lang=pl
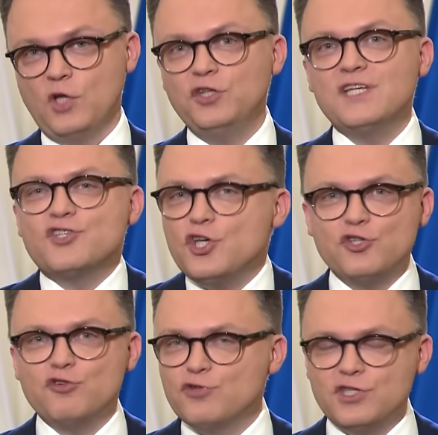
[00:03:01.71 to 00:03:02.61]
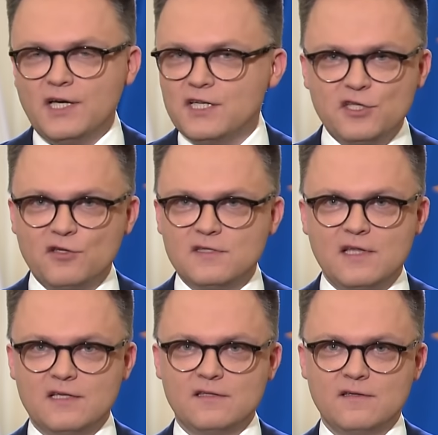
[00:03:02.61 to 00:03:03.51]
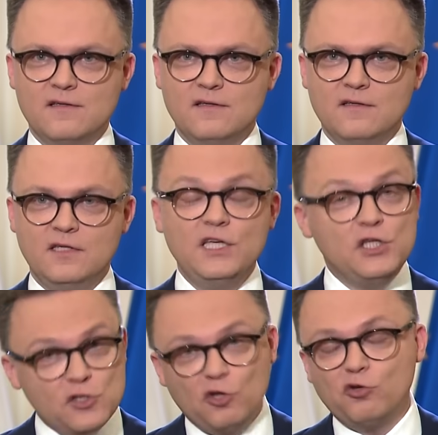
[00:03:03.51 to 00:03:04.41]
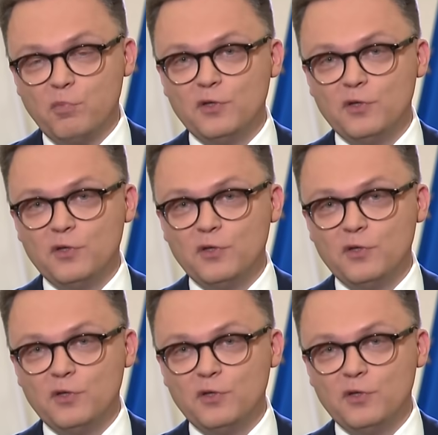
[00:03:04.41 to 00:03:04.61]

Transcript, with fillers: On jest częścią życia każdego z nas i istotą